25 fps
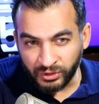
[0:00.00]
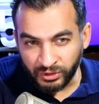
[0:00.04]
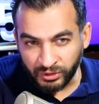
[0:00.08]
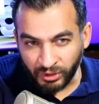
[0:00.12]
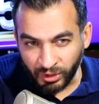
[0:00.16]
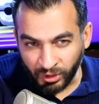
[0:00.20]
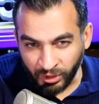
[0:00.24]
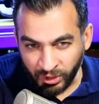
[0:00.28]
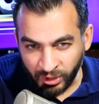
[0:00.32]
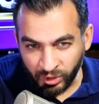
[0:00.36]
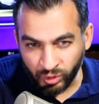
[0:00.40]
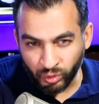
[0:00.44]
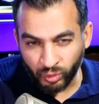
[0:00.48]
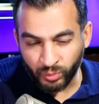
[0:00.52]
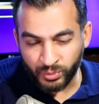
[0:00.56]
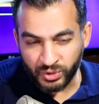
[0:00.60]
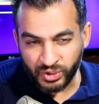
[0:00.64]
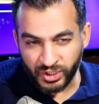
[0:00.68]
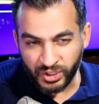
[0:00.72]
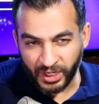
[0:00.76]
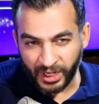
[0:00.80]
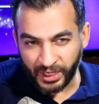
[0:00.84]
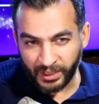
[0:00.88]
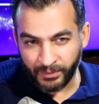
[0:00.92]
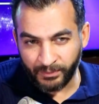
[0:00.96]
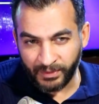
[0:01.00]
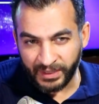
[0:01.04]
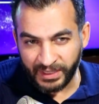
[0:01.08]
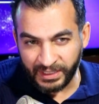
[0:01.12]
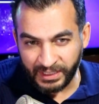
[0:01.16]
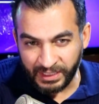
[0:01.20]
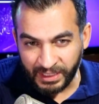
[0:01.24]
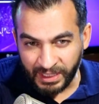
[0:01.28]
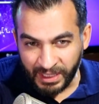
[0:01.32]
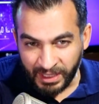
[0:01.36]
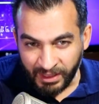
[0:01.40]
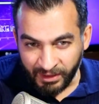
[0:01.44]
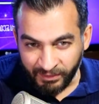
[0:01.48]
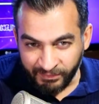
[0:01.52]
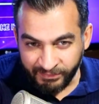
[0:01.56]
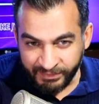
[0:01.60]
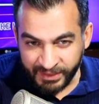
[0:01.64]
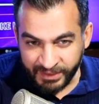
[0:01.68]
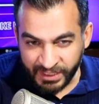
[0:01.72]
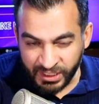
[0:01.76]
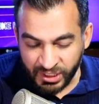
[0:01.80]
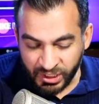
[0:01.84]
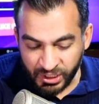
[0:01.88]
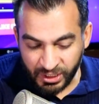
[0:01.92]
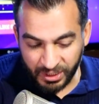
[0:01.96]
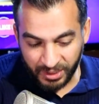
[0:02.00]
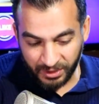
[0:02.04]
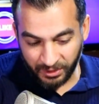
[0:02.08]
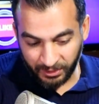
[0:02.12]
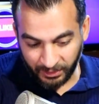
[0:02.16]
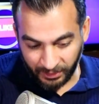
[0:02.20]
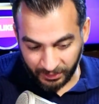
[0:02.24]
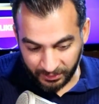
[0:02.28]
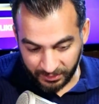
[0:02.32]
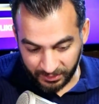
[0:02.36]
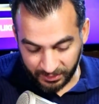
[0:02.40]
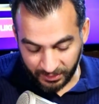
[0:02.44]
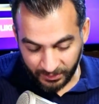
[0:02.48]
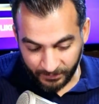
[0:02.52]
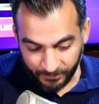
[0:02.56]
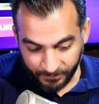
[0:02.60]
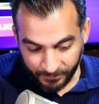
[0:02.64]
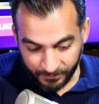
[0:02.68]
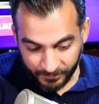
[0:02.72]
طريقته مش عجباني في شيء غلط